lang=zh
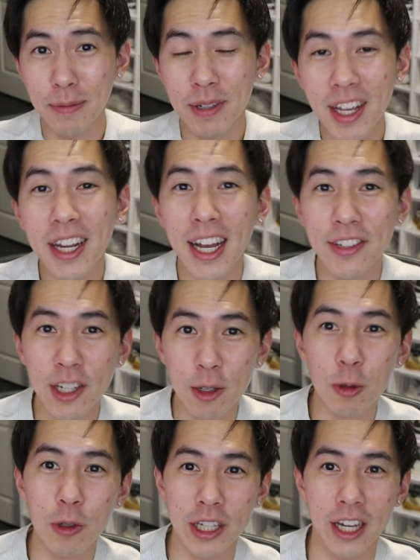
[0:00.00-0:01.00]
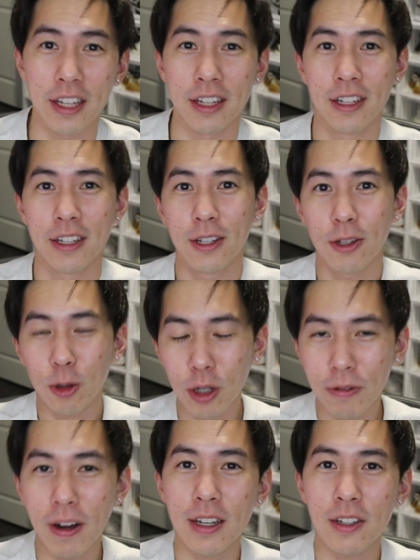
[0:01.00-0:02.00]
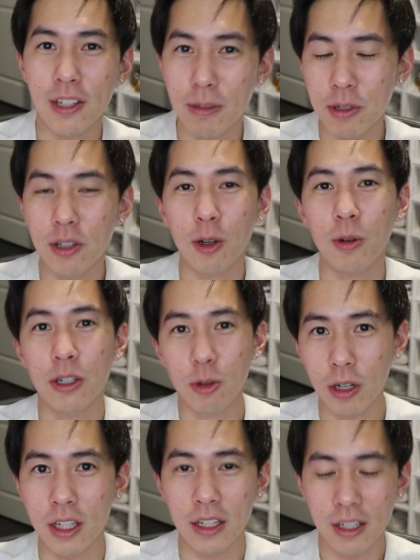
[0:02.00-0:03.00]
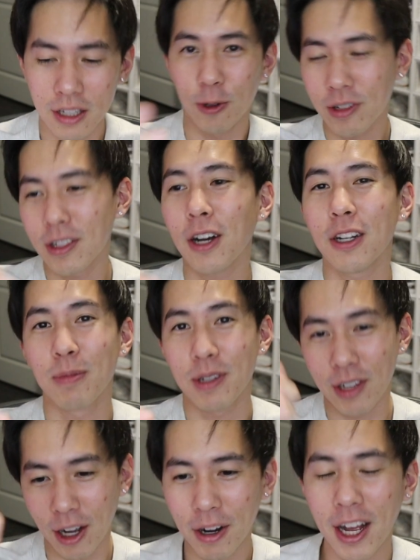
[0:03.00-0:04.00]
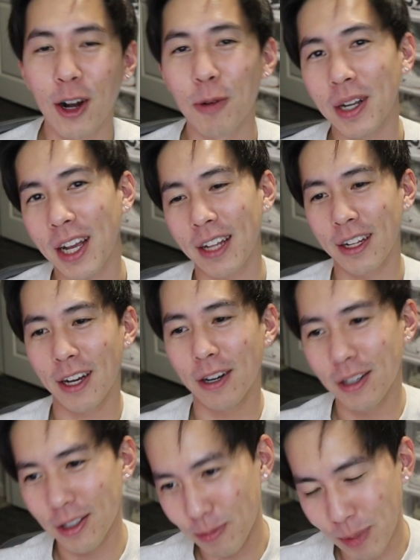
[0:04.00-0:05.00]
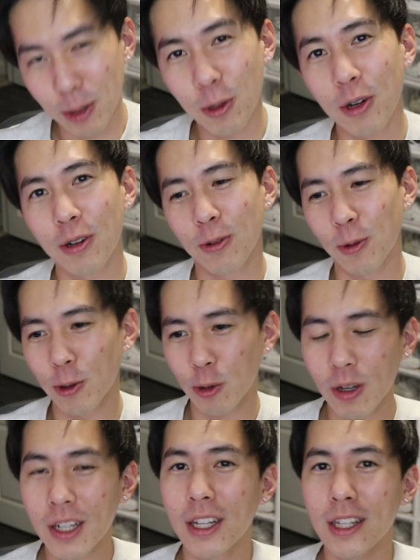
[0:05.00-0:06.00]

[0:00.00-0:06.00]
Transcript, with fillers: 你们再看清楚一点，对方是不是中了顺？我知道你们想要看我被干掉。没错，我顺利